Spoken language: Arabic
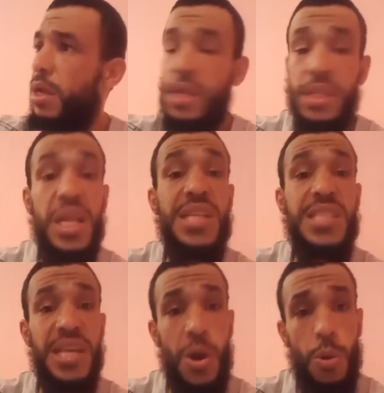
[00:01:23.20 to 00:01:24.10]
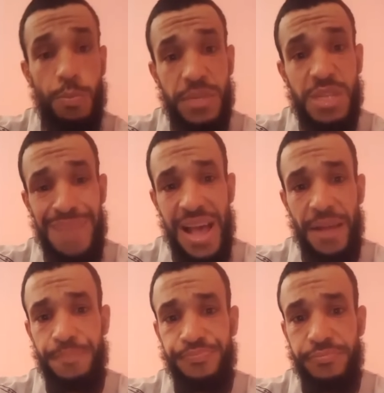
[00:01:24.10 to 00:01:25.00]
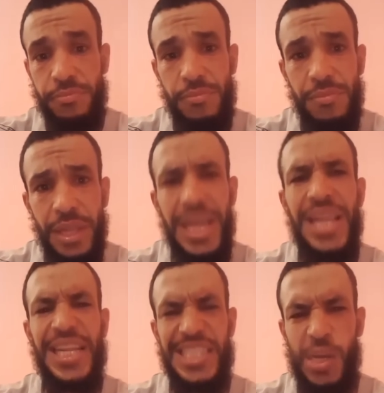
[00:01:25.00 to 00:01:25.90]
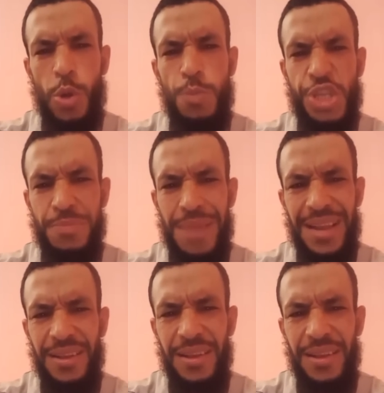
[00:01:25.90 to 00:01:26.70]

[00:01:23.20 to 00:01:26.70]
ذات يوم اسمع يا اللي كتاكل بالشمال